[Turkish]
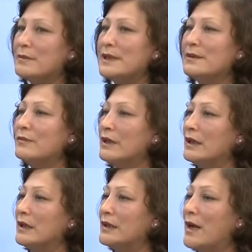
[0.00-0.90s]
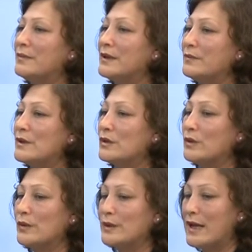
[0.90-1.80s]
Bizim e, yaptığımız
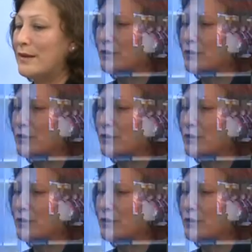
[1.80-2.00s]
gözlem